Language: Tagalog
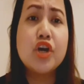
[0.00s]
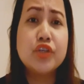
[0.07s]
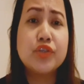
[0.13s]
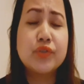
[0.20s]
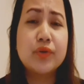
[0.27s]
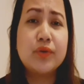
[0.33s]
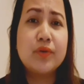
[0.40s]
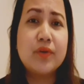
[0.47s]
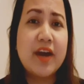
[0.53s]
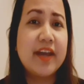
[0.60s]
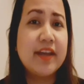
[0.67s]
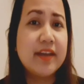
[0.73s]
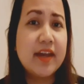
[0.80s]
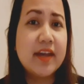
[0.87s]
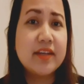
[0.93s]
So,
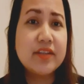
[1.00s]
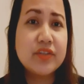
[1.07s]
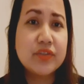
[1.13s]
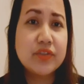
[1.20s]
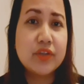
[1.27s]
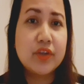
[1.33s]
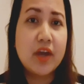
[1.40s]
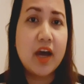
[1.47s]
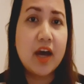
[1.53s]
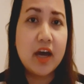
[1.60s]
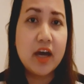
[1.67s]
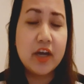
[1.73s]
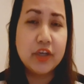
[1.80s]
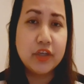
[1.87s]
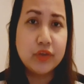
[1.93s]
I guess,
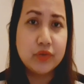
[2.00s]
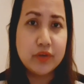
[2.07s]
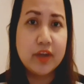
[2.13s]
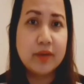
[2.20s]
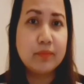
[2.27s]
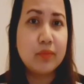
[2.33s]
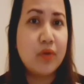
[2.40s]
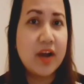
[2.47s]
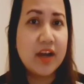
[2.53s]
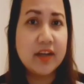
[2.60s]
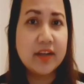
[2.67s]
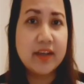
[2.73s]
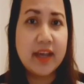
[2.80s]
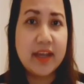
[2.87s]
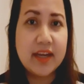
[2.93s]
uh, yun lang po
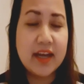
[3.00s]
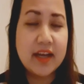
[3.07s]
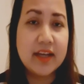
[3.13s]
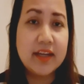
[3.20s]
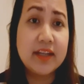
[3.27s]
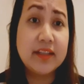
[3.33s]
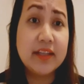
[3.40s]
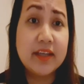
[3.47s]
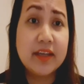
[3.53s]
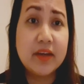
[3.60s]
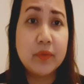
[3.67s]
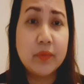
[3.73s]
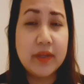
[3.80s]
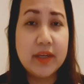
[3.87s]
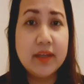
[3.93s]
ang kailangan natin
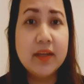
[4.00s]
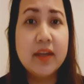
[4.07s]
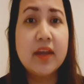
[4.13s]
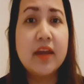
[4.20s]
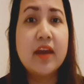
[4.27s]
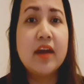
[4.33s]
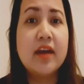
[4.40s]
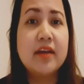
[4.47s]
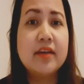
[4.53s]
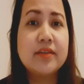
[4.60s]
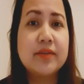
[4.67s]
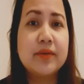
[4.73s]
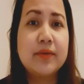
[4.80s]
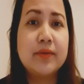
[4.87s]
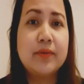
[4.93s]
gawin.
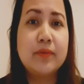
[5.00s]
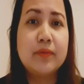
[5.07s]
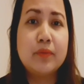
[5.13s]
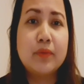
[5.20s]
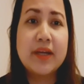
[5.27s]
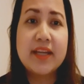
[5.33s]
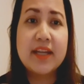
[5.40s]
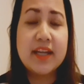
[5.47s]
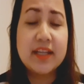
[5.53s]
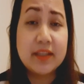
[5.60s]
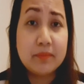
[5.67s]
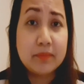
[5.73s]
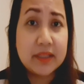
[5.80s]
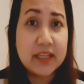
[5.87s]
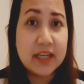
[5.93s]
So, wag na
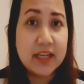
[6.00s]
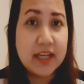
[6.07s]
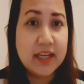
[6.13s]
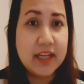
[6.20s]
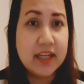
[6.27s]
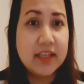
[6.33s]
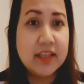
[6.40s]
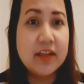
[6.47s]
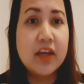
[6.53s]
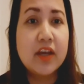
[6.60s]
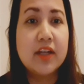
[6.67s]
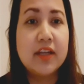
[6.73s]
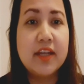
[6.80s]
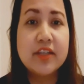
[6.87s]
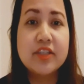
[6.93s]
nating patagalin.
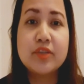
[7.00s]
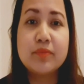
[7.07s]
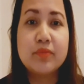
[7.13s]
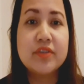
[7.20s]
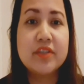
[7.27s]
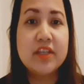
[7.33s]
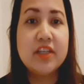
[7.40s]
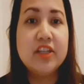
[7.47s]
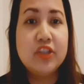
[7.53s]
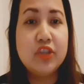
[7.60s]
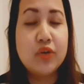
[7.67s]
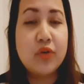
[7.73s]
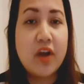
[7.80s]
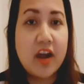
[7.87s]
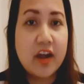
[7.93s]
Let's proceed
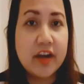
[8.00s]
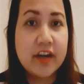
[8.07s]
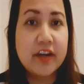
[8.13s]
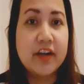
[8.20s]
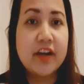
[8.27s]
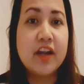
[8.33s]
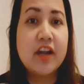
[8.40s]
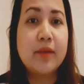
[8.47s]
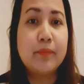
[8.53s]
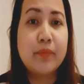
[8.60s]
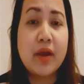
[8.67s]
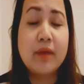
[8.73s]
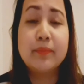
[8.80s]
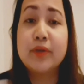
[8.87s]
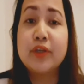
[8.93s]
to our
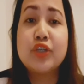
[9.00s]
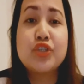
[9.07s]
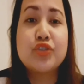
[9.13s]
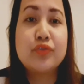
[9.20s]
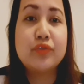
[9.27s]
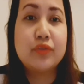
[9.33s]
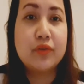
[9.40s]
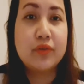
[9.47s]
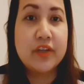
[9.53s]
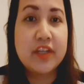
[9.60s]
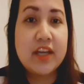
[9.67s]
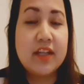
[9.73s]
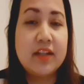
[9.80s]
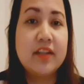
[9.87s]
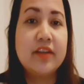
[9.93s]
proper
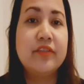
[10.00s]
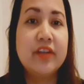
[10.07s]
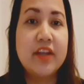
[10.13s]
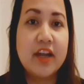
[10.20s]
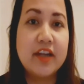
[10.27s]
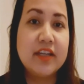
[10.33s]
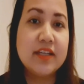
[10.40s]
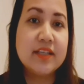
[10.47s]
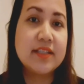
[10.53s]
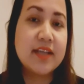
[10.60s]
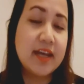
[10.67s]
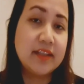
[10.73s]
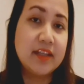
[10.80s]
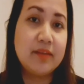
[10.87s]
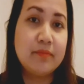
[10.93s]
tutorial regarding
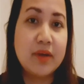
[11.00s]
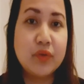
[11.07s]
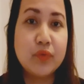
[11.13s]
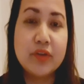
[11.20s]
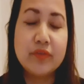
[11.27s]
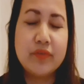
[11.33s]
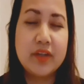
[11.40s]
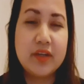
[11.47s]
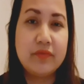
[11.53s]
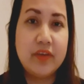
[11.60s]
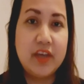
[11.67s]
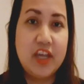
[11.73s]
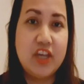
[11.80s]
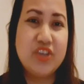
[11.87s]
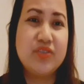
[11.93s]
sa ating manual
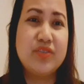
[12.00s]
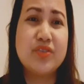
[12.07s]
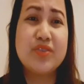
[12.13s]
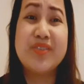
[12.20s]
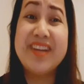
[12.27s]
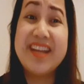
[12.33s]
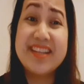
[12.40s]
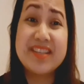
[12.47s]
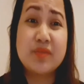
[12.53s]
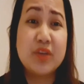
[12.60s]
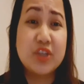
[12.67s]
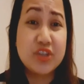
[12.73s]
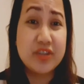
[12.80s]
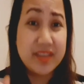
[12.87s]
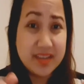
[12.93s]
verification. So, let's
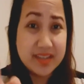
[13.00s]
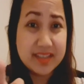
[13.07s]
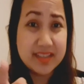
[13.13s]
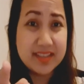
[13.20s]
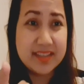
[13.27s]
watch this.